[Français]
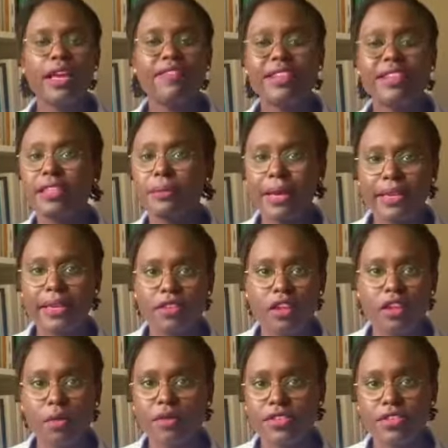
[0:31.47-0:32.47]
avec des
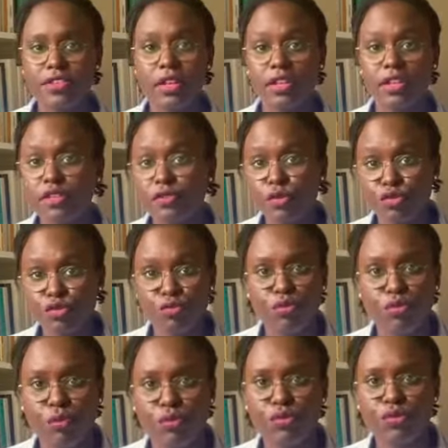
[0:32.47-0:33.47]
maquilleurs professionnels qui font du
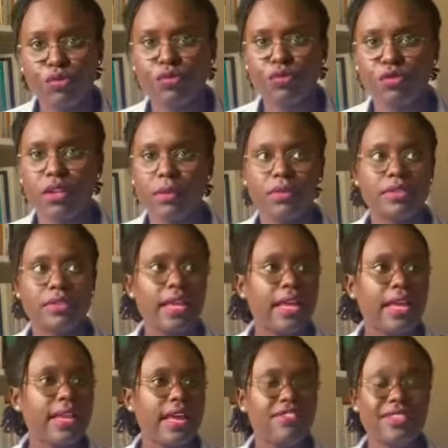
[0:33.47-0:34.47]
bon boulot sur les modèles,